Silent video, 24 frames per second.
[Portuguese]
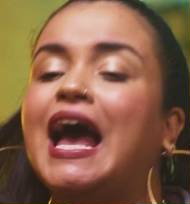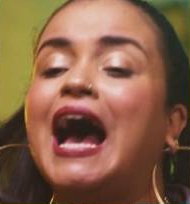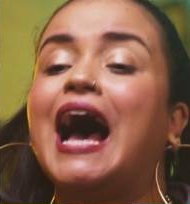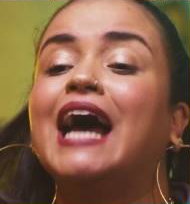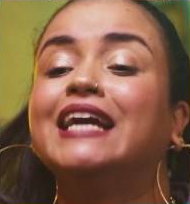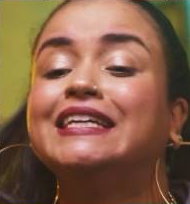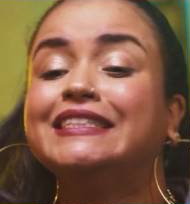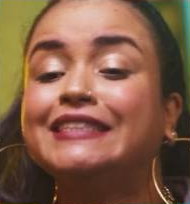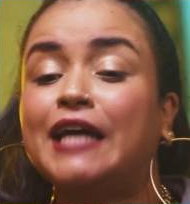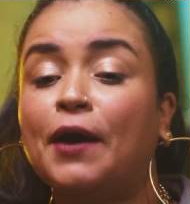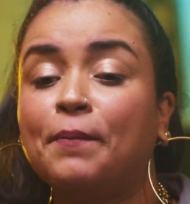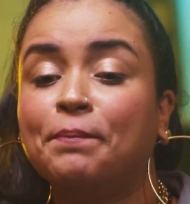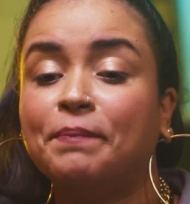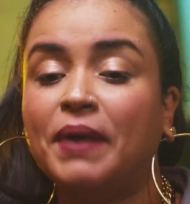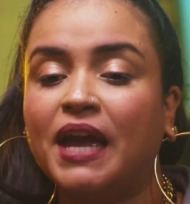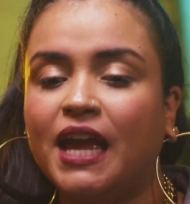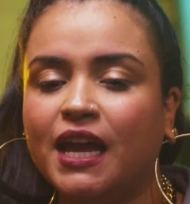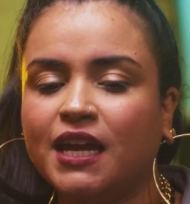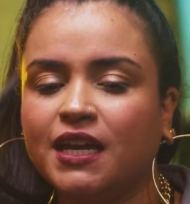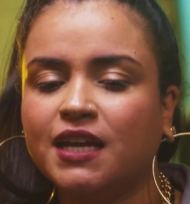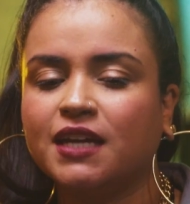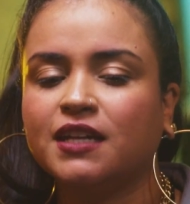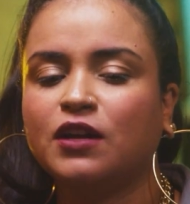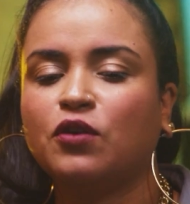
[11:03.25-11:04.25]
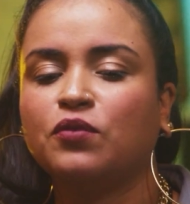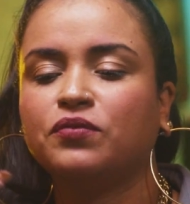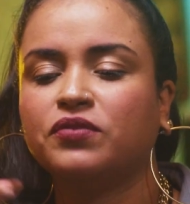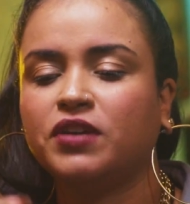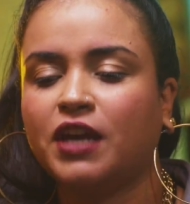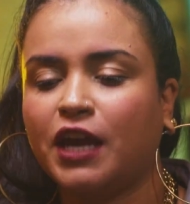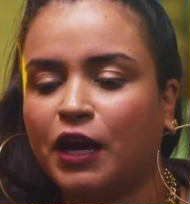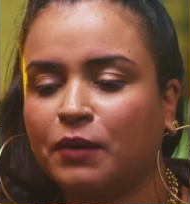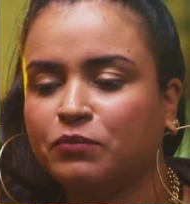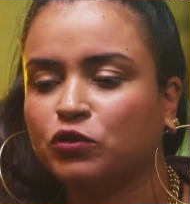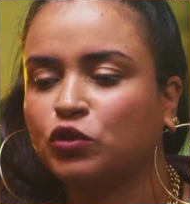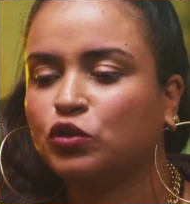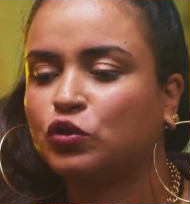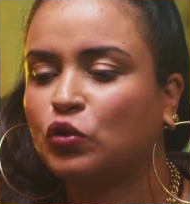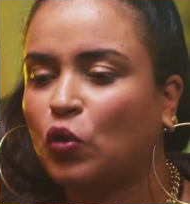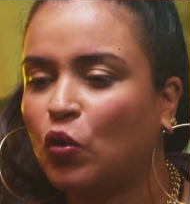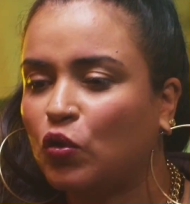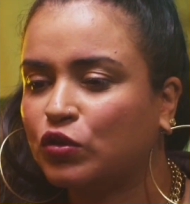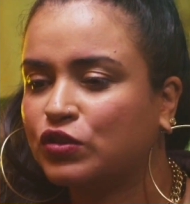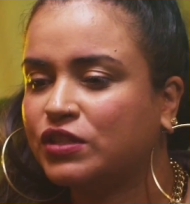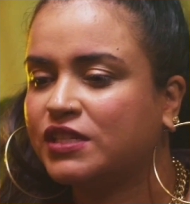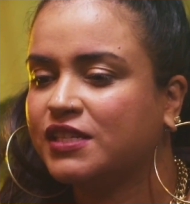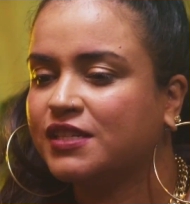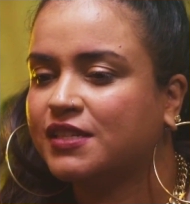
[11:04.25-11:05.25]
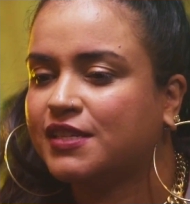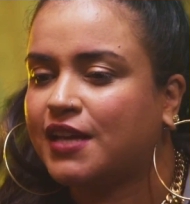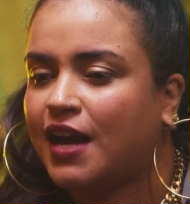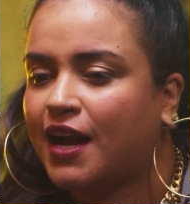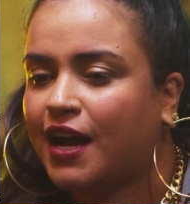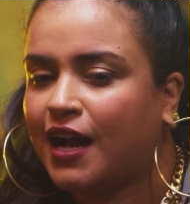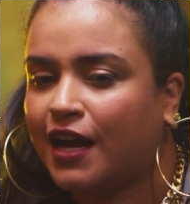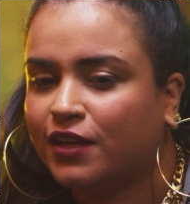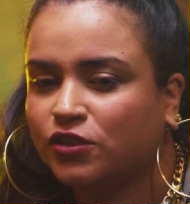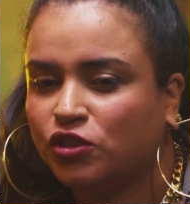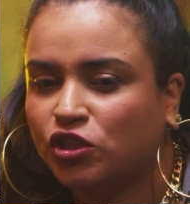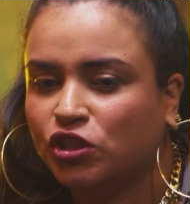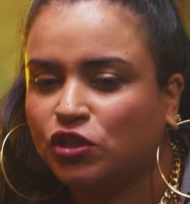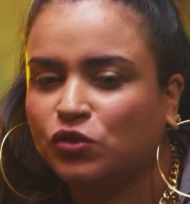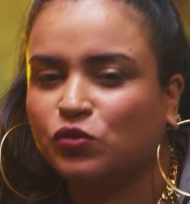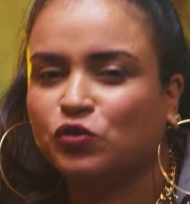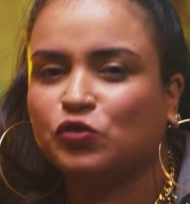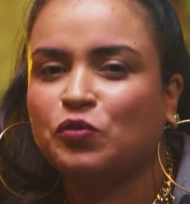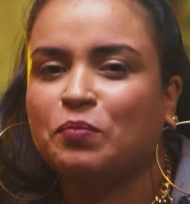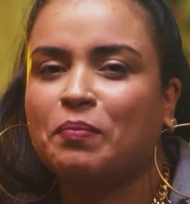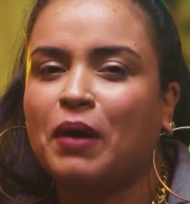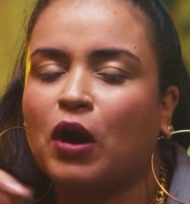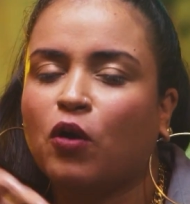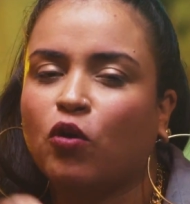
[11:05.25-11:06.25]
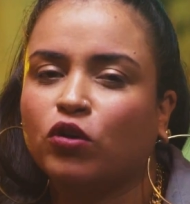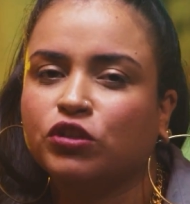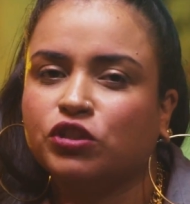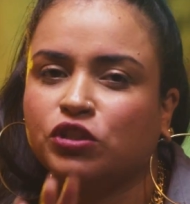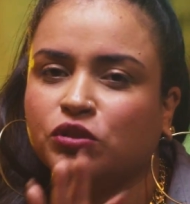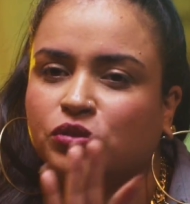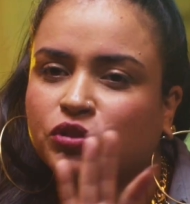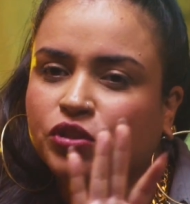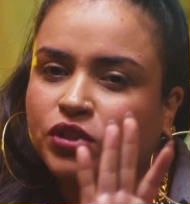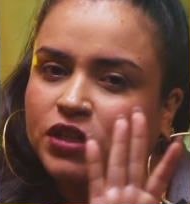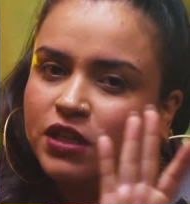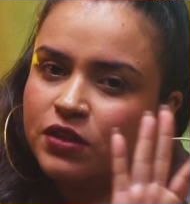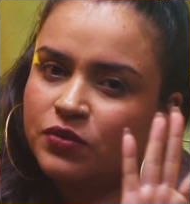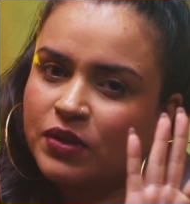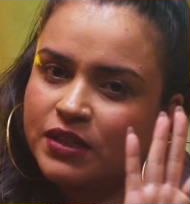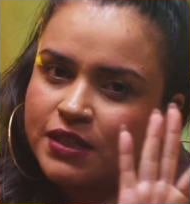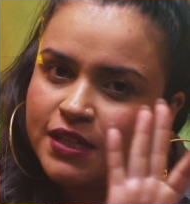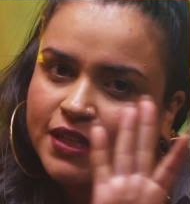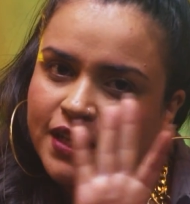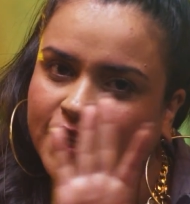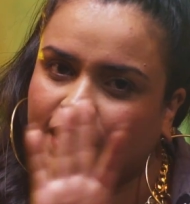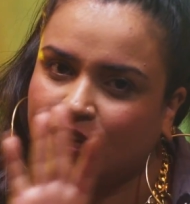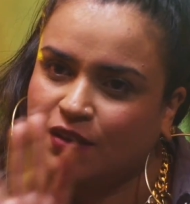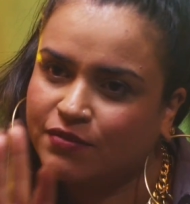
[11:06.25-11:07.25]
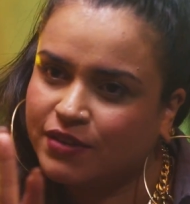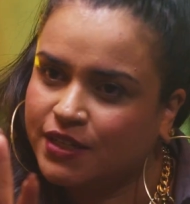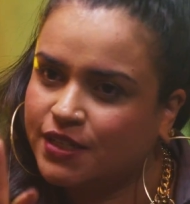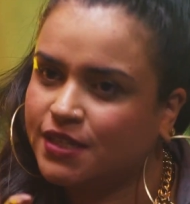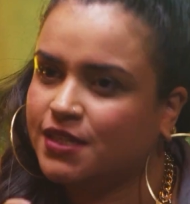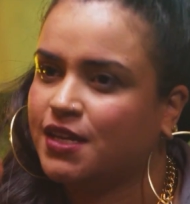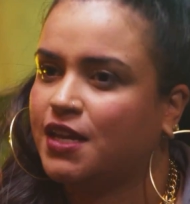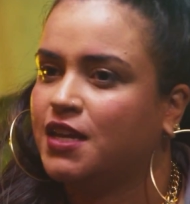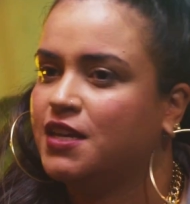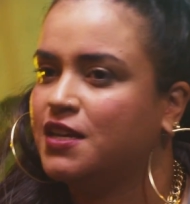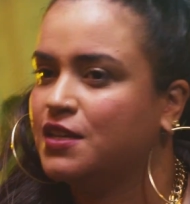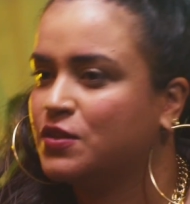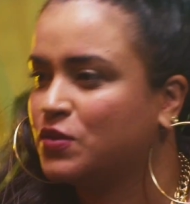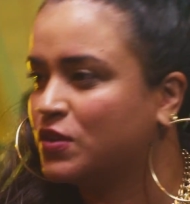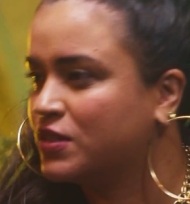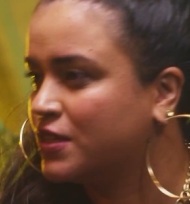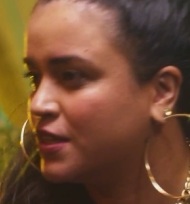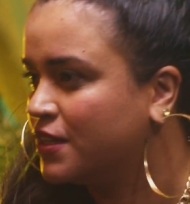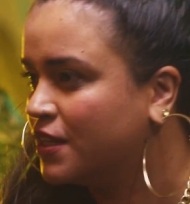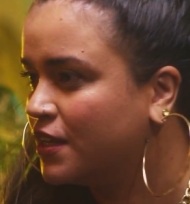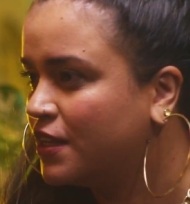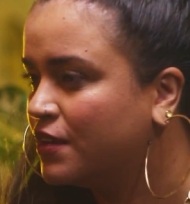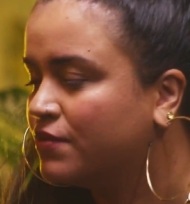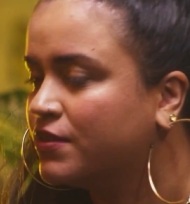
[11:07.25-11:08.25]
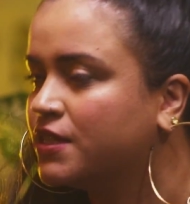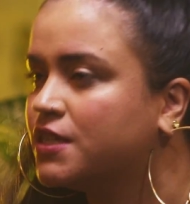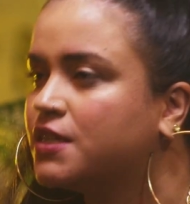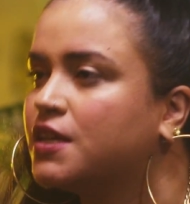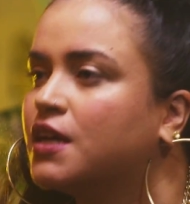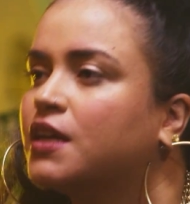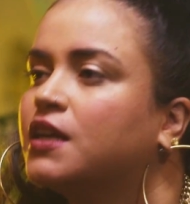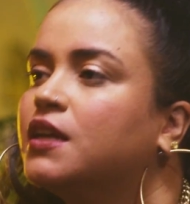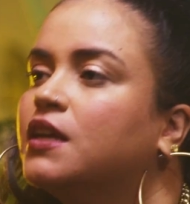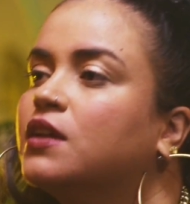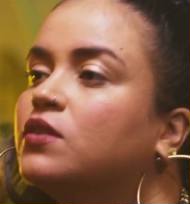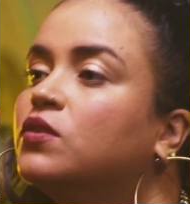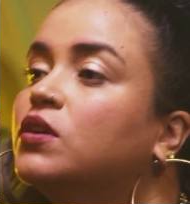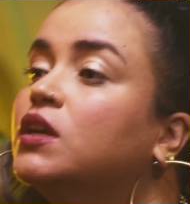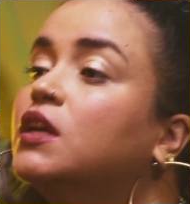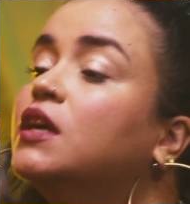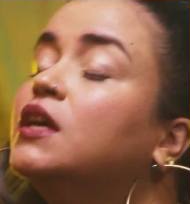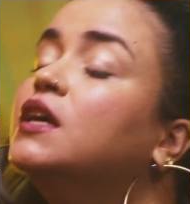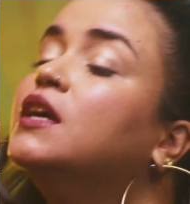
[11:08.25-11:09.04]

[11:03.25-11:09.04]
Ainda bem que não viemos todos ensacadinhos num pacotinho escrito essa daqui vai ser isso, essa daqui vai ser aquilo.